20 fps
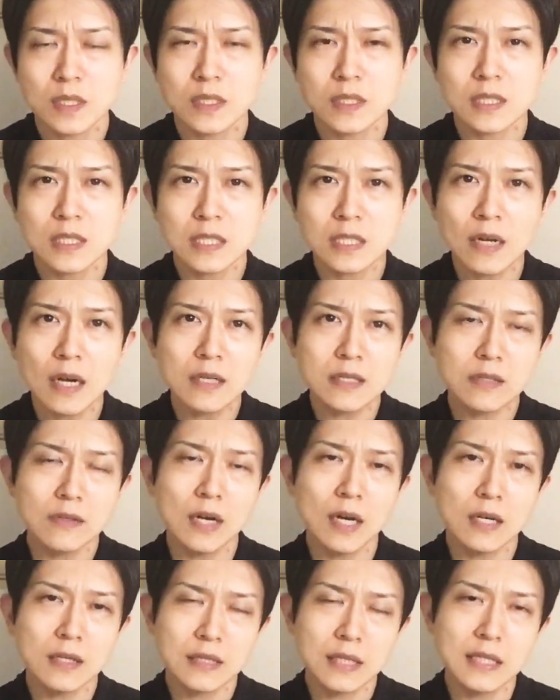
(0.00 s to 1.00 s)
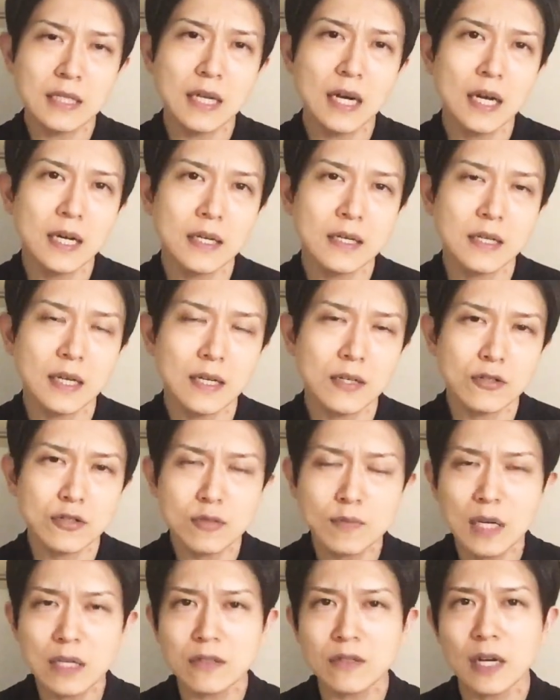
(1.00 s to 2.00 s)
幸せは手に入らない、
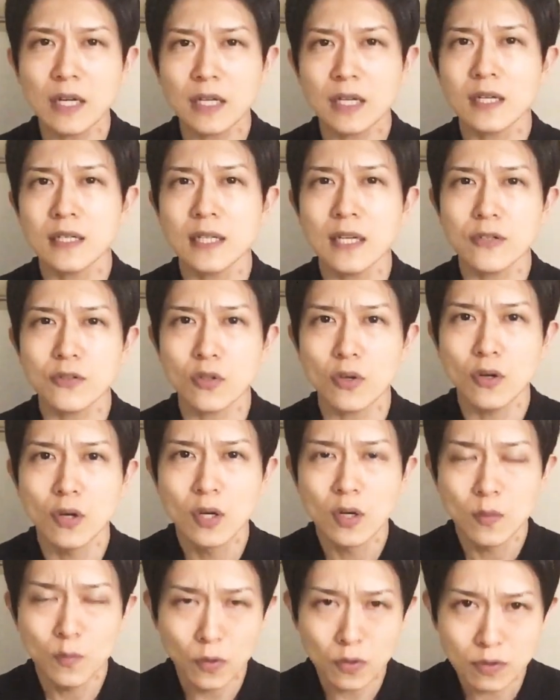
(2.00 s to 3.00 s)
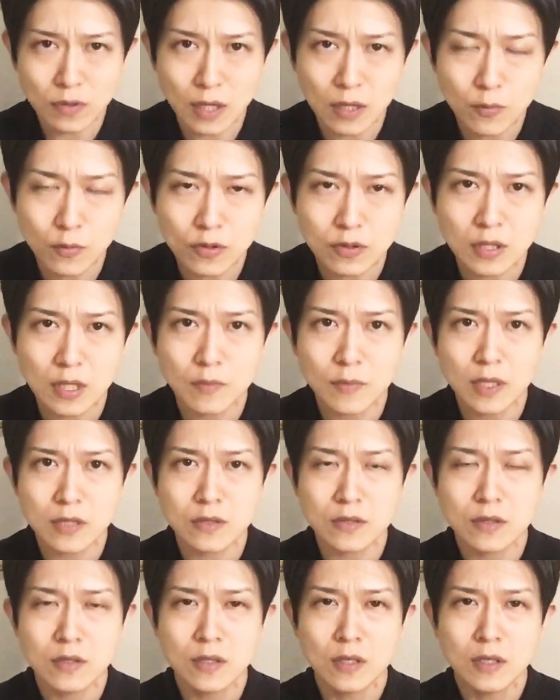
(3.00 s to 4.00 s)
うまくはいかないと僕は思っていま
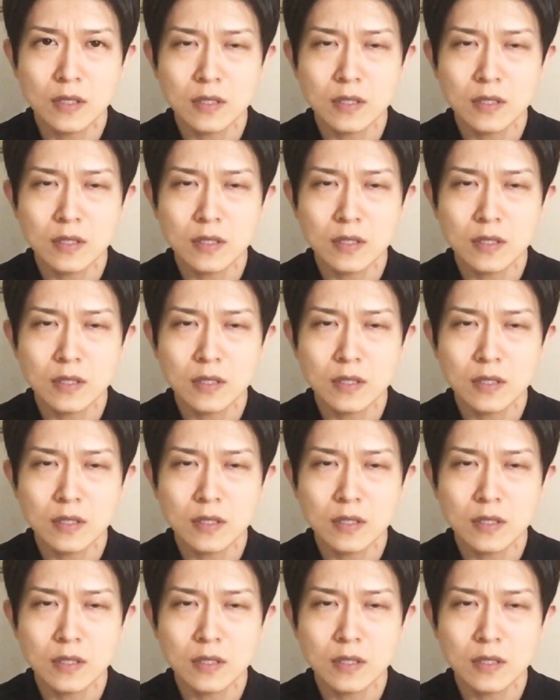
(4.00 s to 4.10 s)
す。